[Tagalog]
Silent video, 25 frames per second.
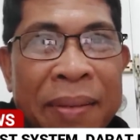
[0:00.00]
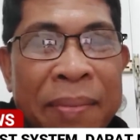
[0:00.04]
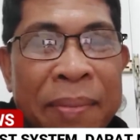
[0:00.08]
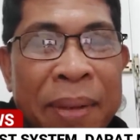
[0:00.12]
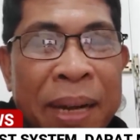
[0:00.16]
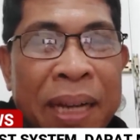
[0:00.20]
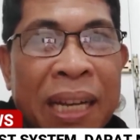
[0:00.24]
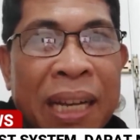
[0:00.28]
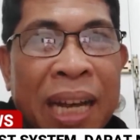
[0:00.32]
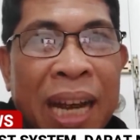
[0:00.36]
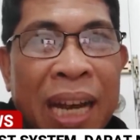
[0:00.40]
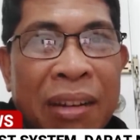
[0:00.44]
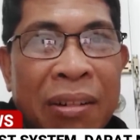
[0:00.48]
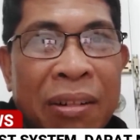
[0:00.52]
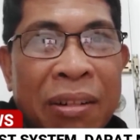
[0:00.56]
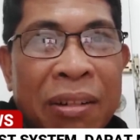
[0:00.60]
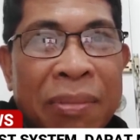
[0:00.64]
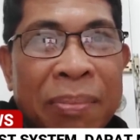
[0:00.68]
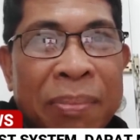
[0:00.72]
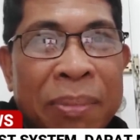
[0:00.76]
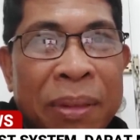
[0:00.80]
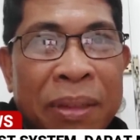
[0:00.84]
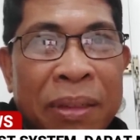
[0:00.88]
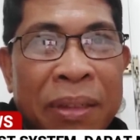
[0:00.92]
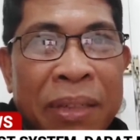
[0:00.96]

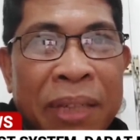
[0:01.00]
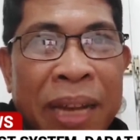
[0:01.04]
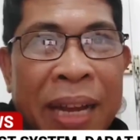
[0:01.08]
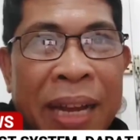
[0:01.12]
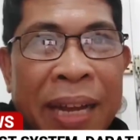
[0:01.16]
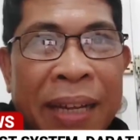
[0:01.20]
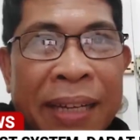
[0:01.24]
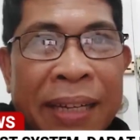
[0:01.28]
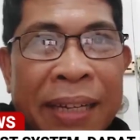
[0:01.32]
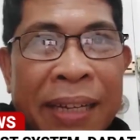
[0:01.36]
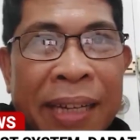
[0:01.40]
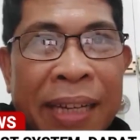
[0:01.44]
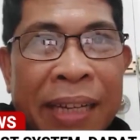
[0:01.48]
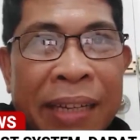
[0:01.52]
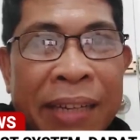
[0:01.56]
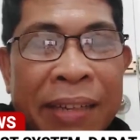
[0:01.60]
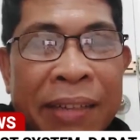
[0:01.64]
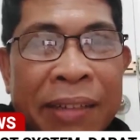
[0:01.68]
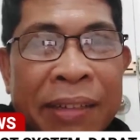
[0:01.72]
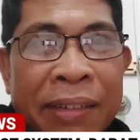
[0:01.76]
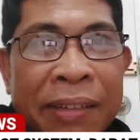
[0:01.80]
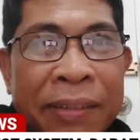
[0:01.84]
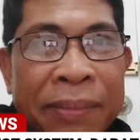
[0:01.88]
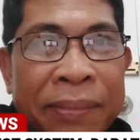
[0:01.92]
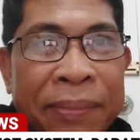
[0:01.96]
magkaroon po ng
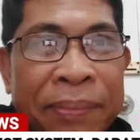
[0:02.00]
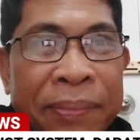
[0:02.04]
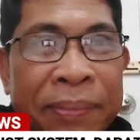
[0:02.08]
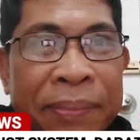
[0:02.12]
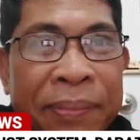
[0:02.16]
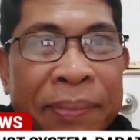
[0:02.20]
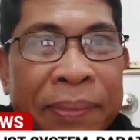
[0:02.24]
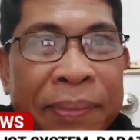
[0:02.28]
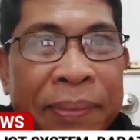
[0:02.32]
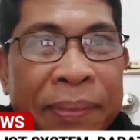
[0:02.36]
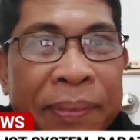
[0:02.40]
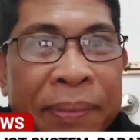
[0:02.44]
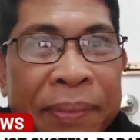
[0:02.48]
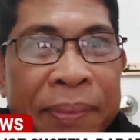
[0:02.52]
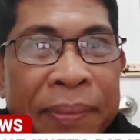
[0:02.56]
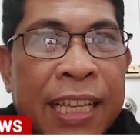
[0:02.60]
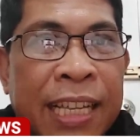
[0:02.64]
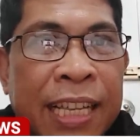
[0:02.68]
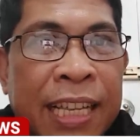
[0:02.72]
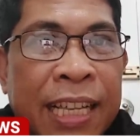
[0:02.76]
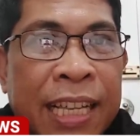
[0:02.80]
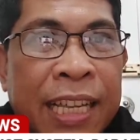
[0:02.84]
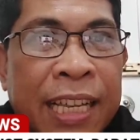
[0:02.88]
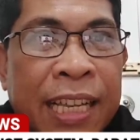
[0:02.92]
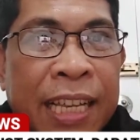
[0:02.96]
ano
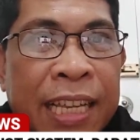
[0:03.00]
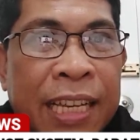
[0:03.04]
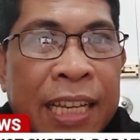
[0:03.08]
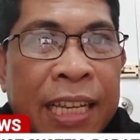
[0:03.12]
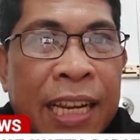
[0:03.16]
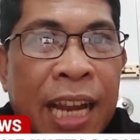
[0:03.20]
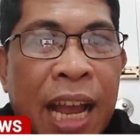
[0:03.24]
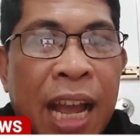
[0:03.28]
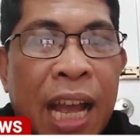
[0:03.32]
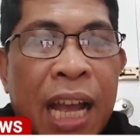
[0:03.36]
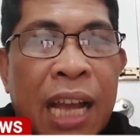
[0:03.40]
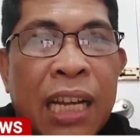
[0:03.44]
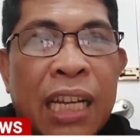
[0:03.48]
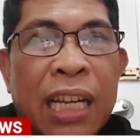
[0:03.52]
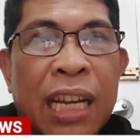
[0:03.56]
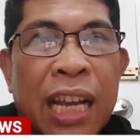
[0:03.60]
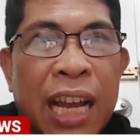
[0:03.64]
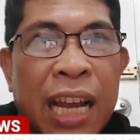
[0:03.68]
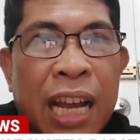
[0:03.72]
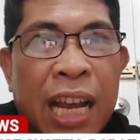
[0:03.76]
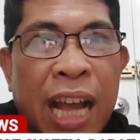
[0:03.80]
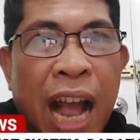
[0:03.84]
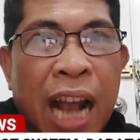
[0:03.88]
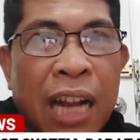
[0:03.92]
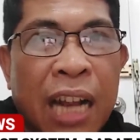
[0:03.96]
ng
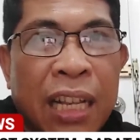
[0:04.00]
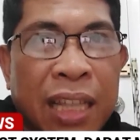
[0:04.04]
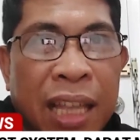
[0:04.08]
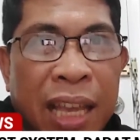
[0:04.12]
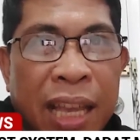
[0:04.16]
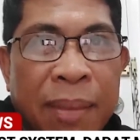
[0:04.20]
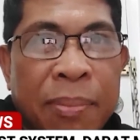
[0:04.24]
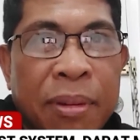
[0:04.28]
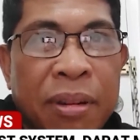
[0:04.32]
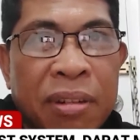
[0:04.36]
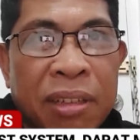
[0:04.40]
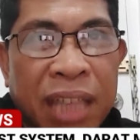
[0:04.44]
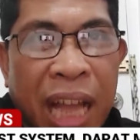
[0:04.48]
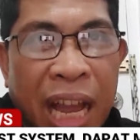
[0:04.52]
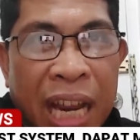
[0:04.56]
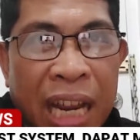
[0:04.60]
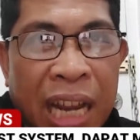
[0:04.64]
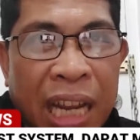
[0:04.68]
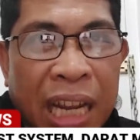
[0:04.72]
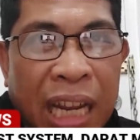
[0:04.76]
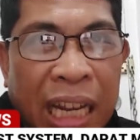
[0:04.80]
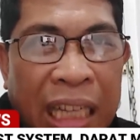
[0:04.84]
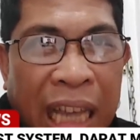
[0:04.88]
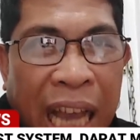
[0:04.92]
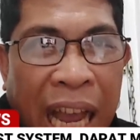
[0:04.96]
uh, aktibong
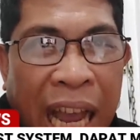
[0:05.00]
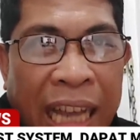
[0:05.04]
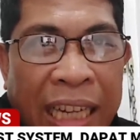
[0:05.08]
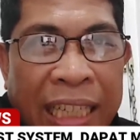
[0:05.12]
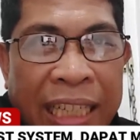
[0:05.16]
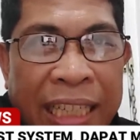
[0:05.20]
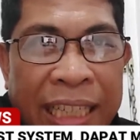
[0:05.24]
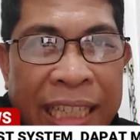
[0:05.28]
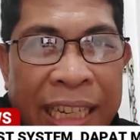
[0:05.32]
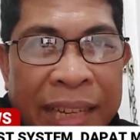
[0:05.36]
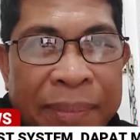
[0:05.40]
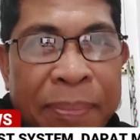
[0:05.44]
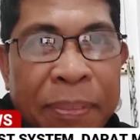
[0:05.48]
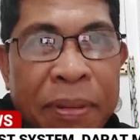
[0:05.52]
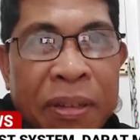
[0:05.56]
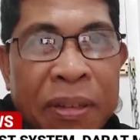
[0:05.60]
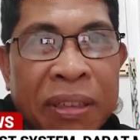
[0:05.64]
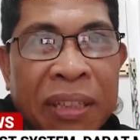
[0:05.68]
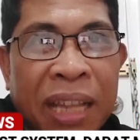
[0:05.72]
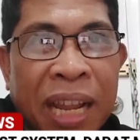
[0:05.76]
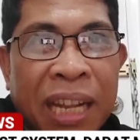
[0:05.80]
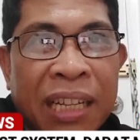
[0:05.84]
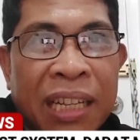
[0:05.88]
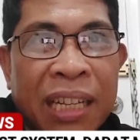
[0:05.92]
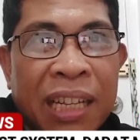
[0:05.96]
talakayan,
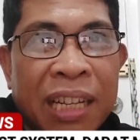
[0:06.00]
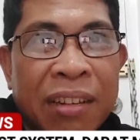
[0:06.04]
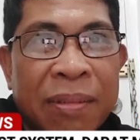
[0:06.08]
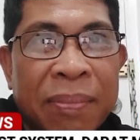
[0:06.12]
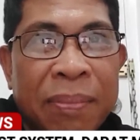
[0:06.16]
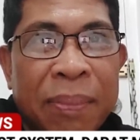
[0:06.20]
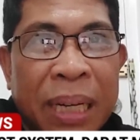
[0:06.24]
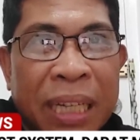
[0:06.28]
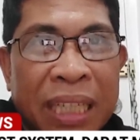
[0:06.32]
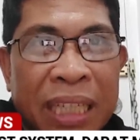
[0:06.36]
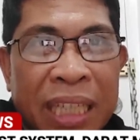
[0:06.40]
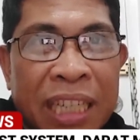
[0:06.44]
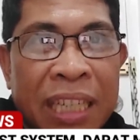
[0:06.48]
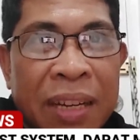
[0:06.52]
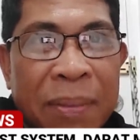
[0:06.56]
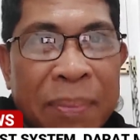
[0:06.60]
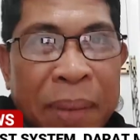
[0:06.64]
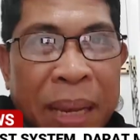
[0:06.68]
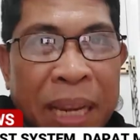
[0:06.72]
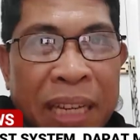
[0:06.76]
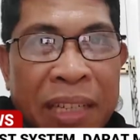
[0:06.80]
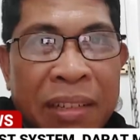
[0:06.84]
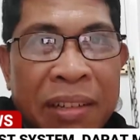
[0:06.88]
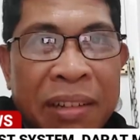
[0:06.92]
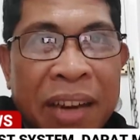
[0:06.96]
importante yung
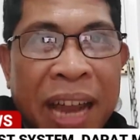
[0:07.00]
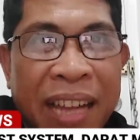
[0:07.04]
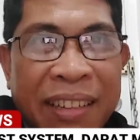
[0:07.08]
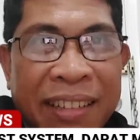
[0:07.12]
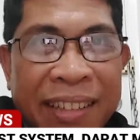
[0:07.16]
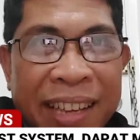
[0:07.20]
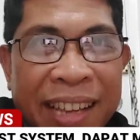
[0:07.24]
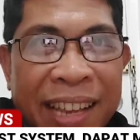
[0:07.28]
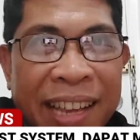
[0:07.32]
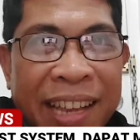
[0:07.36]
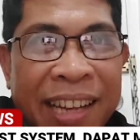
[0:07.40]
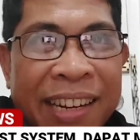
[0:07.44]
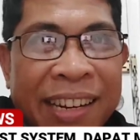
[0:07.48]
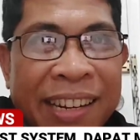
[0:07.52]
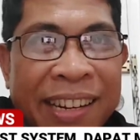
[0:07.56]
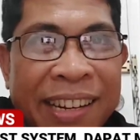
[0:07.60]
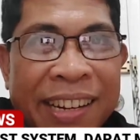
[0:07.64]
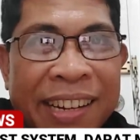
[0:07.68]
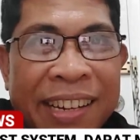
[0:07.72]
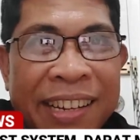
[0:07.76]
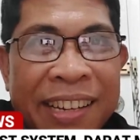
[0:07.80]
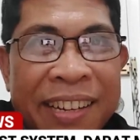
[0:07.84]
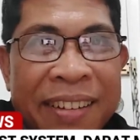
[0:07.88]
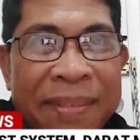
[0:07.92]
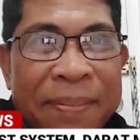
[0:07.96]
participation natin,
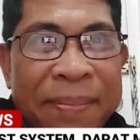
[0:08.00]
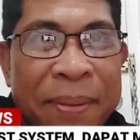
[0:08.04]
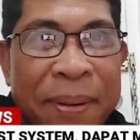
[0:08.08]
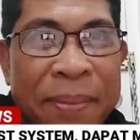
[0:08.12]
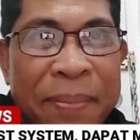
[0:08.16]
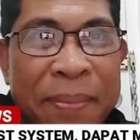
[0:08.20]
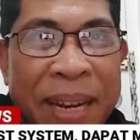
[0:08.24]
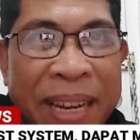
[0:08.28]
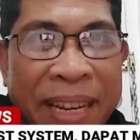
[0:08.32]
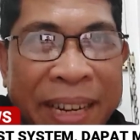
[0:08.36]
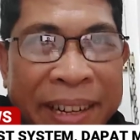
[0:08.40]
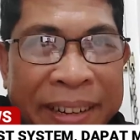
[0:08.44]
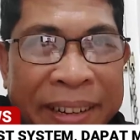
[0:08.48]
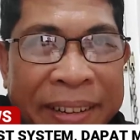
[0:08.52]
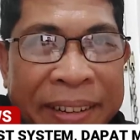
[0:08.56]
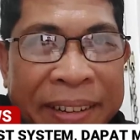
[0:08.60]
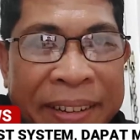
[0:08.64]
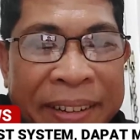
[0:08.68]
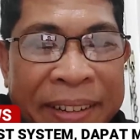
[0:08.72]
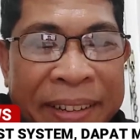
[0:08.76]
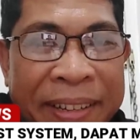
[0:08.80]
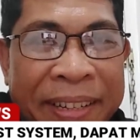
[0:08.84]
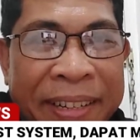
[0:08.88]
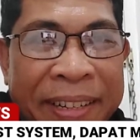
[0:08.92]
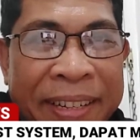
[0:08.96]
yung
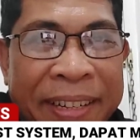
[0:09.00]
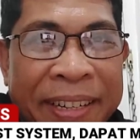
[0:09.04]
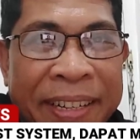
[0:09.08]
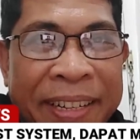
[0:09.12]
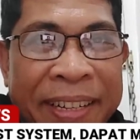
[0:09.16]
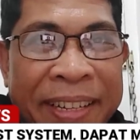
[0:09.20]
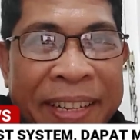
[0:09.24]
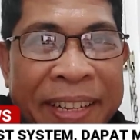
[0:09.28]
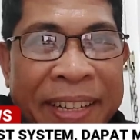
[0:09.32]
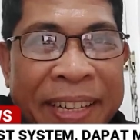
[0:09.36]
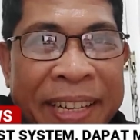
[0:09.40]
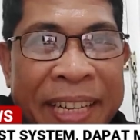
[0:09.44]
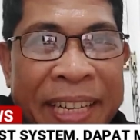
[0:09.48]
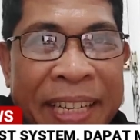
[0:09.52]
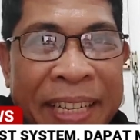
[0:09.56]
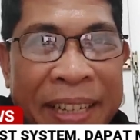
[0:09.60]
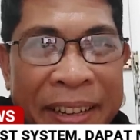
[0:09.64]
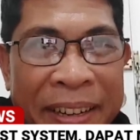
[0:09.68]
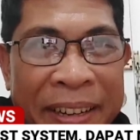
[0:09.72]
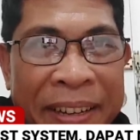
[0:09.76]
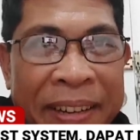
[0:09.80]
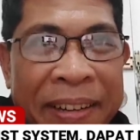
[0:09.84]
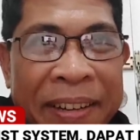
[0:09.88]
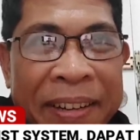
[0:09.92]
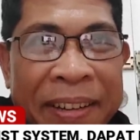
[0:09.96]
publiko.
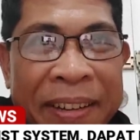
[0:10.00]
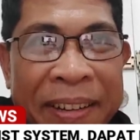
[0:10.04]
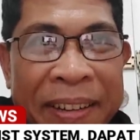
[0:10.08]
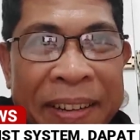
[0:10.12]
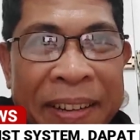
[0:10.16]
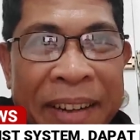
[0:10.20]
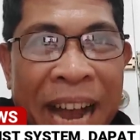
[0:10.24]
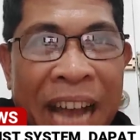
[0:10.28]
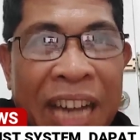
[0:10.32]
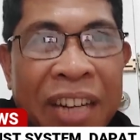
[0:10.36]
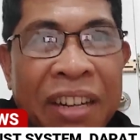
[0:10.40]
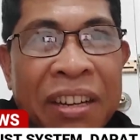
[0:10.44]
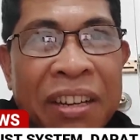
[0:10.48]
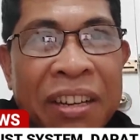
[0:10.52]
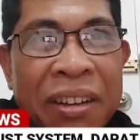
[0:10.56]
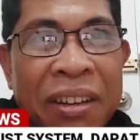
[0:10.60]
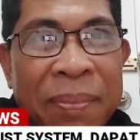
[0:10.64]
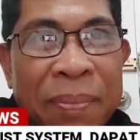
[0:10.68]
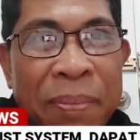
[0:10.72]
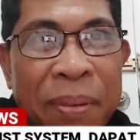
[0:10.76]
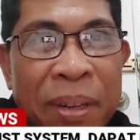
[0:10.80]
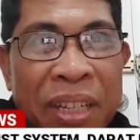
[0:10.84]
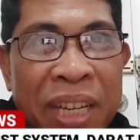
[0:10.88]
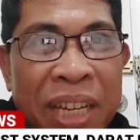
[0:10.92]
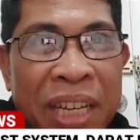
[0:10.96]
So, ano
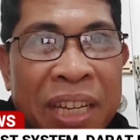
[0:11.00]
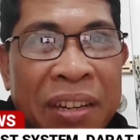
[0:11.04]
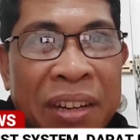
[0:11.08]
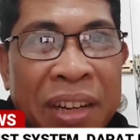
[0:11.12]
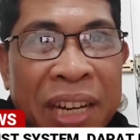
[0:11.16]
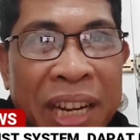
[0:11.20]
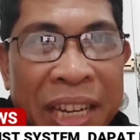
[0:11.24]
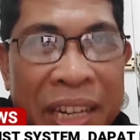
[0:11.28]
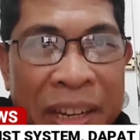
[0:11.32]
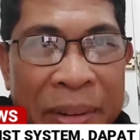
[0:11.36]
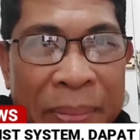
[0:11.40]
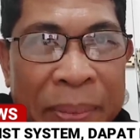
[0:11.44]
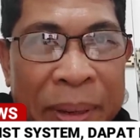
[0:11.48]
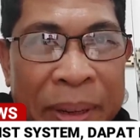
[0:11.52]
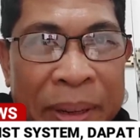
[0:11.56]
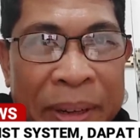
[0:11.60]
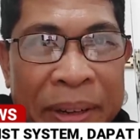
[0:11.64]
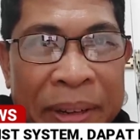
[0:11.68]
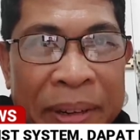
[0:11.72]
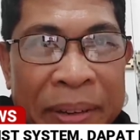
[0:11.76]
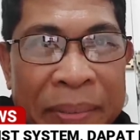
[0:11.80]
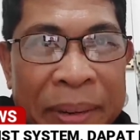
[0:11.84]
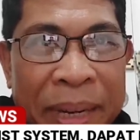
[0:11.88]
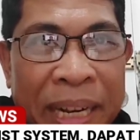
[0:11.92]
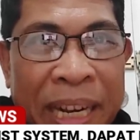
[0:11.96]
yung position ninyo
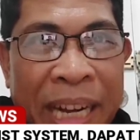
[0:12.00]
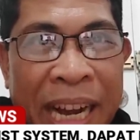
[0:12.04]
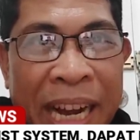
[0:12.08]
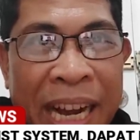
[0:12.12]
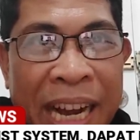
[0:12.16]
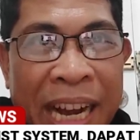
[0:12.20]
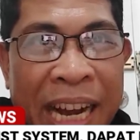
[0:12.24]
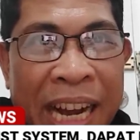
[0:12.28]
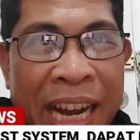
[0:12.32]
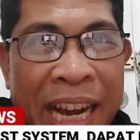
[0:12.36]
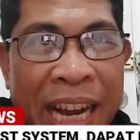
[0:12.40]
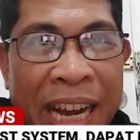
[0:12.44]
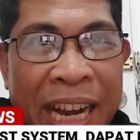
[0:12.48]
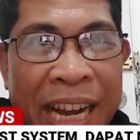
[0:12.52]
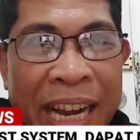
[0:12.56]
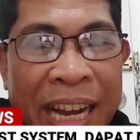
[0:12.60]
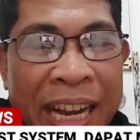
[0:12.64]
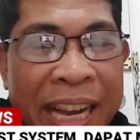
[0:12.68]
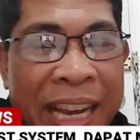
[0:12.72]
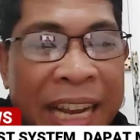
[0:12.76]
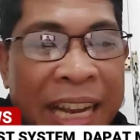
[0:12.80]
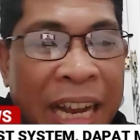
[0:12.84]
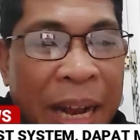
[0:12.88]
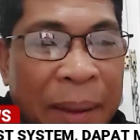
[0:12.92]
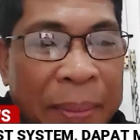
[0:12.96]
po, mga
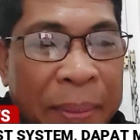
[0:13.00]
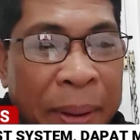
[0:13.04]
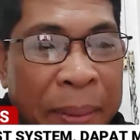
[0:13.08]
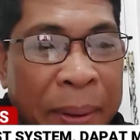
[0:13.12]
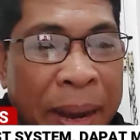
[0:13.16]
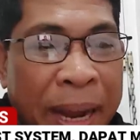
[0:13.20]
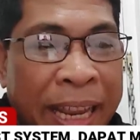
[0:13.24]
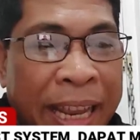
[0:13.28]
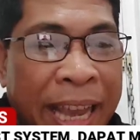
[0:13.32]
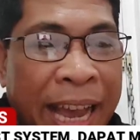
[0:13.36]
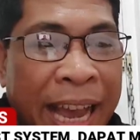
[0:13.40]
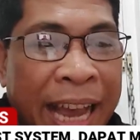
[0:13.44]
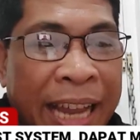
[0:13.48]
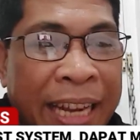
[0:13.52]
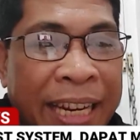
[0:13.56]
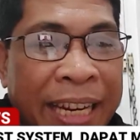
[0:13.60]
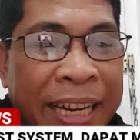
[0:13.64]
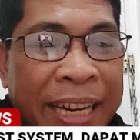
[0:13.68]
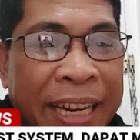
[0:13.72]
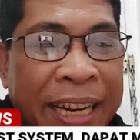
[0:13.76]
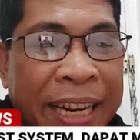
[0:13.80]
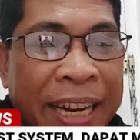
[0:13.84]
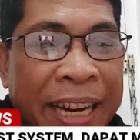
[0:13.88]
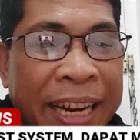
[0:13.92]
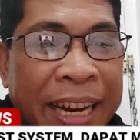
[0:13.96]

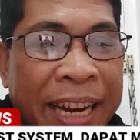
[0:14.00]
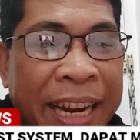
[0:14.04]
kababayan?